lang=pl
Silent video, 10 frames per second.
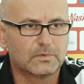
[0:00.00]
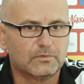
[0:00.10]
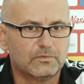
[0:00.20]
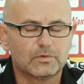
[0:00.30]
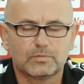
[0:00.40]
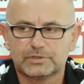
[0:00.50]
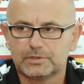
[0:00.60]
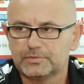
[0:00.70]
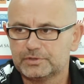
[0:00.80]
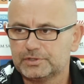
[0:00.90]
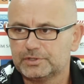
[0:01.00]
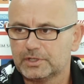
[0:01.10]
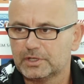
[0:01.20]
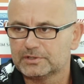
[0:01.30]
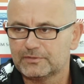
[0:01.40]
dwóch, można powiedzieć,
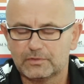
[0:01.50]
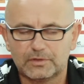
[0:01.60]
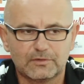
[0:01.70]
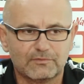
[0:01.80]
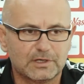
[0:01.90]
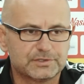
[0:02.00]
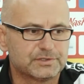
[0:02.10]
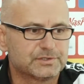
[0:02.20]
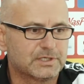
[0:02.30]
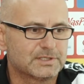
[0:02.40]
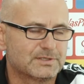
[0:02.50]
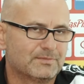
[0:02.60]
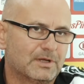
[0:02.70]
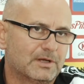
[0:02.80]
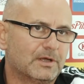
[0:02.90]
jeden zawodnik walczy z
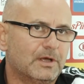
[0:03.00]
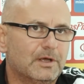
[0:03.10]
czasem, ale